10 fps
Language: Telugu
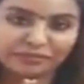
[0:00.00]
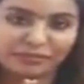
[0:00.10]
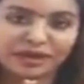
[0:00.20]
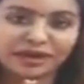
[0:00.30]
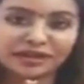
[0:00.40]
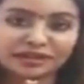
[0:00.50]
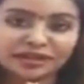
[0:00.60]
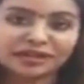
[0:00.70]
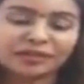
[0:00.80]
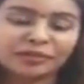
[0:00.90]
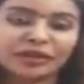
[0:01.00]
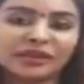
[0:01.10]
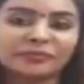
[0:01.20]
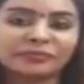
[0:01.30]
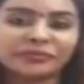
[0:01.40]
మా అందరి తరఫున
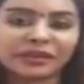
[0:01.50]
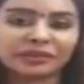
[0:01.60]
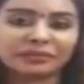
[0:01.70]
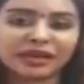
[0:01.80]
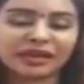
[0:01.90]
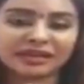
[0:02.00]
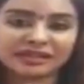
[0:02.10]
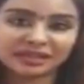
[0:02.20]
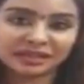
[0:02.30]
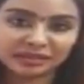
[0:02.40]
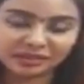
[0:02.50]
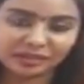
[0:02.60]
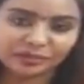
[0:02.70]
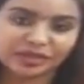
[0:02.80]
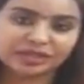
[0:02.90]
మా ఆర్టిస్టులు అందరి
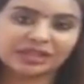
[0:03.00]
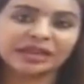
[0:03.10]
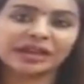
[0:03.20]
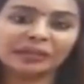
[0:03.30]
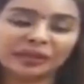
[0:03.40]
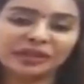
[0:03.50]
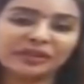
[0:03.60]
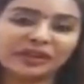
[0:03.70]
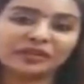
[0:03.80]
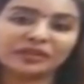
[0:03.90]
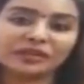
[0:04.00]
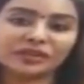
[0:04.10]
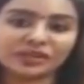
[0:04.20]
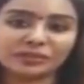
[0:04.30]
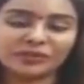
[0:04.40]
తరఫున చాలా హ్యాపీగా ఫీల్ అవుతున్నాం
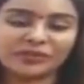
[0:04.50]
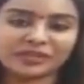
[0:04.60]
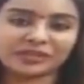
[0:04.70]
అని చెప్పి ఫస్ట్